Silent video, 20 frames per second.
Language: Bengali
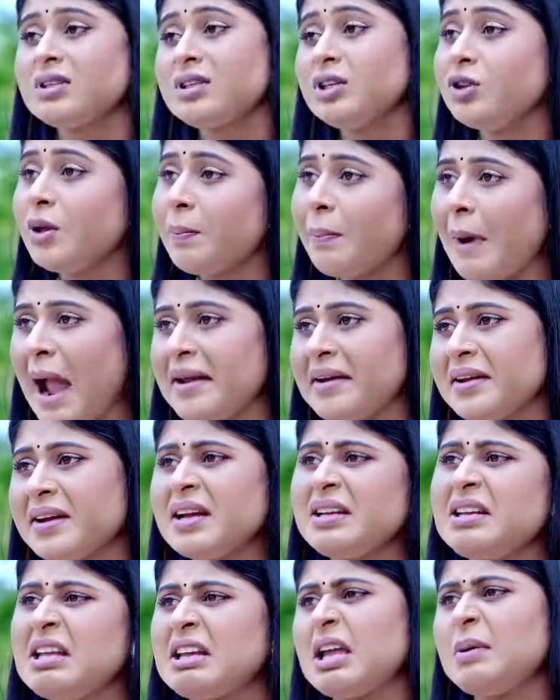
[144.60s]
কিন্তু বাইরে
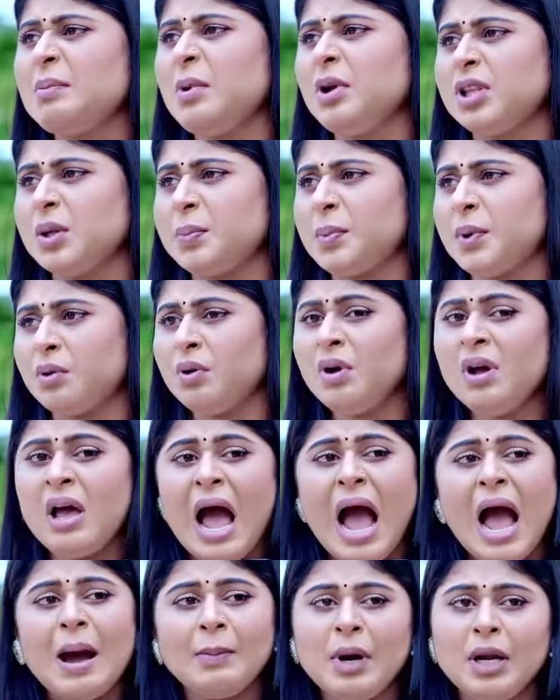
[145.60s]
গিয়ে ঠিকই বলতে পারো
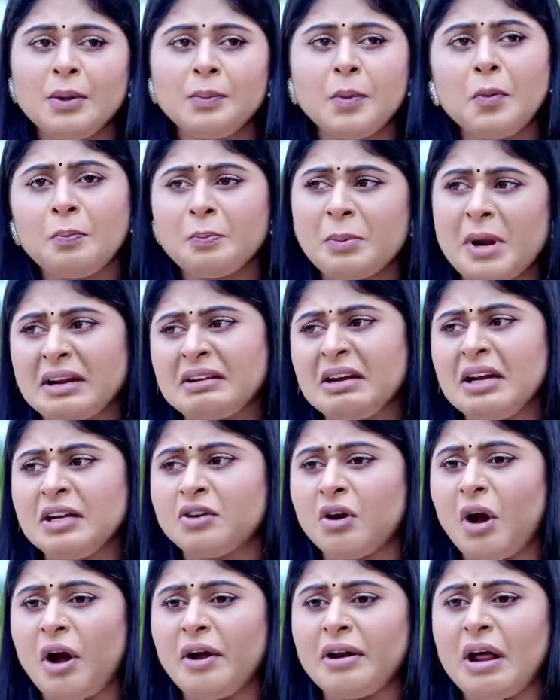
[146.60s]
আমার বউ
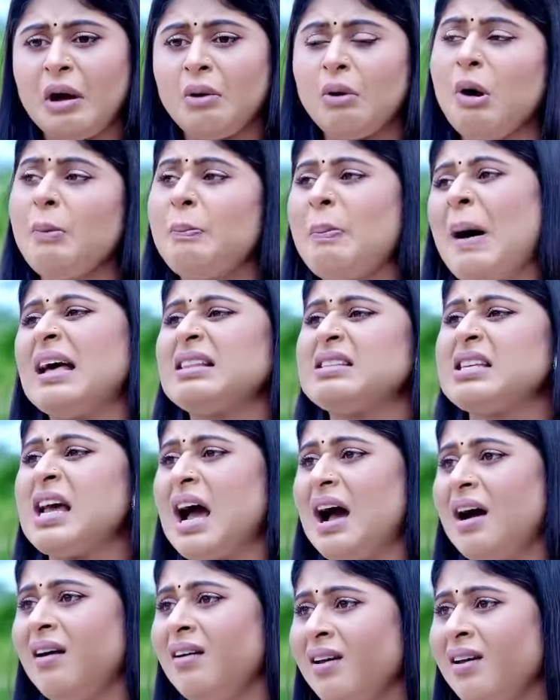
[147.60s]
প্রেগনেন্ট হয় না ও বাজা